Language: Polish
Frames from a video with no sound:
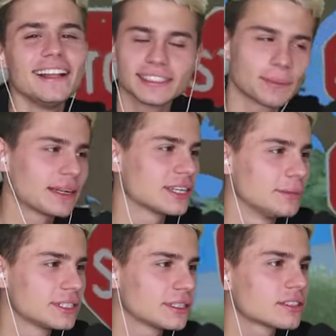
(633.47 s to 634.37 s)
Ale
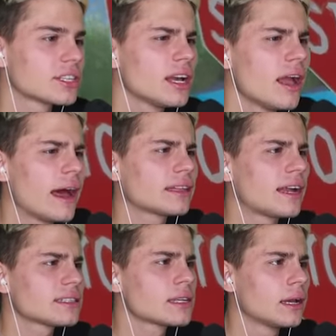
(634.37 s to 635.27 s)
zapraszamy serdecznie. A
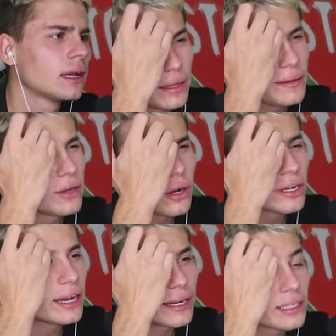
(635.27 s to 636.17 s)
teraz Roll
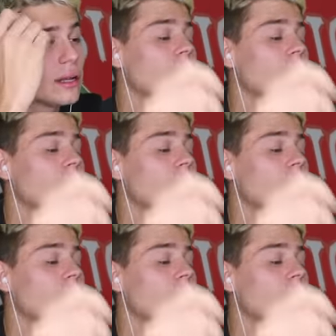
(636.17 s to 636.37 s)
higher